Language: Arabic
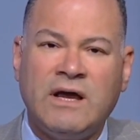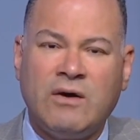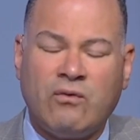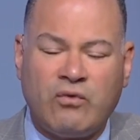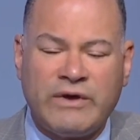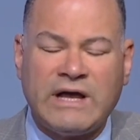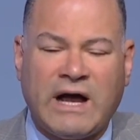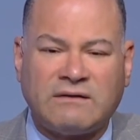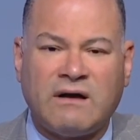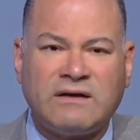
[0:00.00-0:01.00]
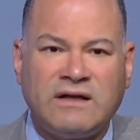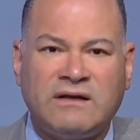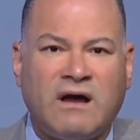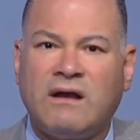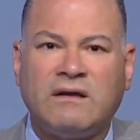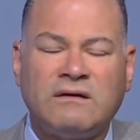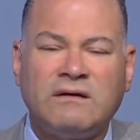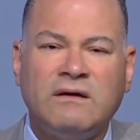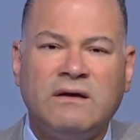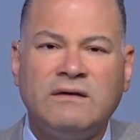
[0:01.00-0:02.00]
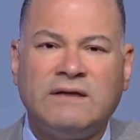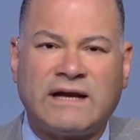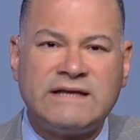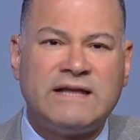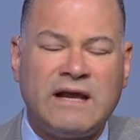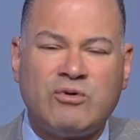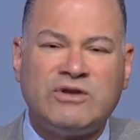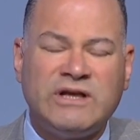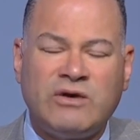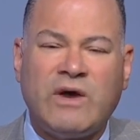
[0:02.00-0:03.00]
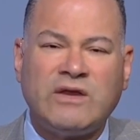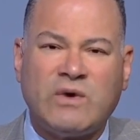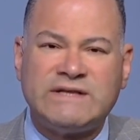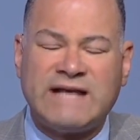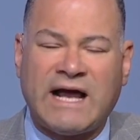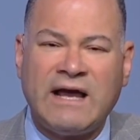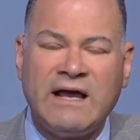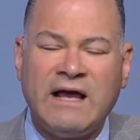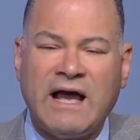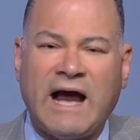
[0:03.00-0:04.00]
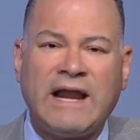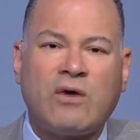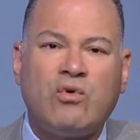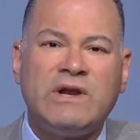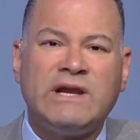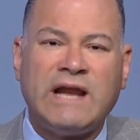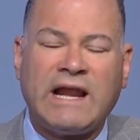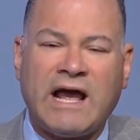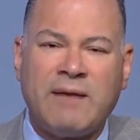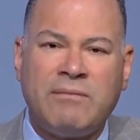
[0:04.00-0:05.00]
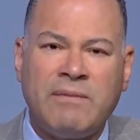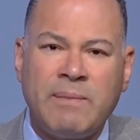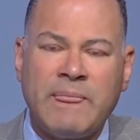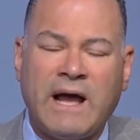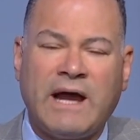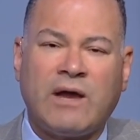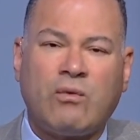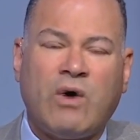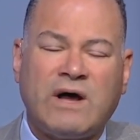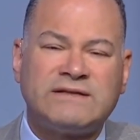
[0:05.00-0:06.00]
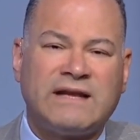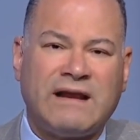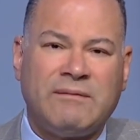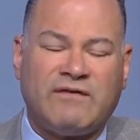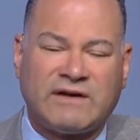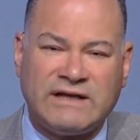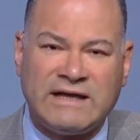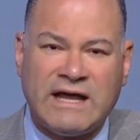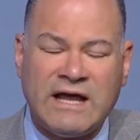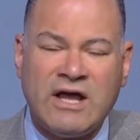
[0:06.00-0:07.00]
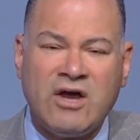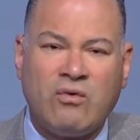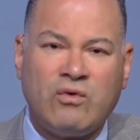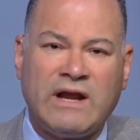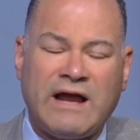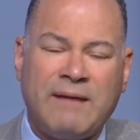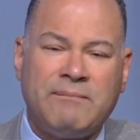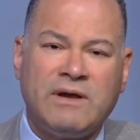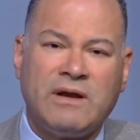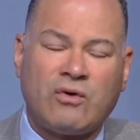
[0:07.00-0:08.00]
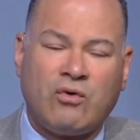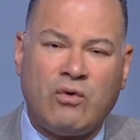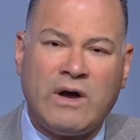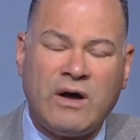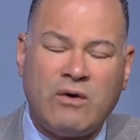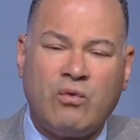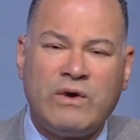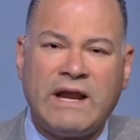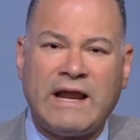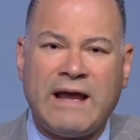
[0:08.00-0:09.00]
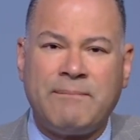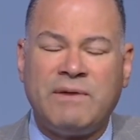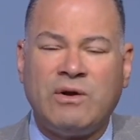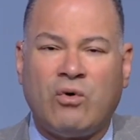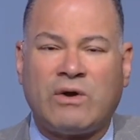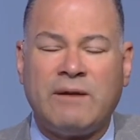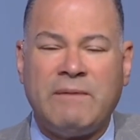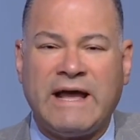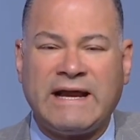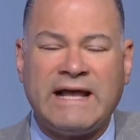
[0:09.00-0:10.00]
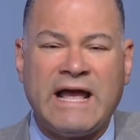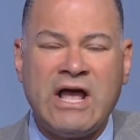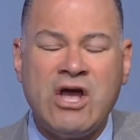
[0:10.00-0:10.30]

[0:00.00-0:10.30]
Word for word: واعتقد ان ده غلط تركيزنا لابد ان هو يتوزع على كل الالعاب على وخاصه الالعاب الفرديه والالعاب القوى والالعاب الاخرى المهاريه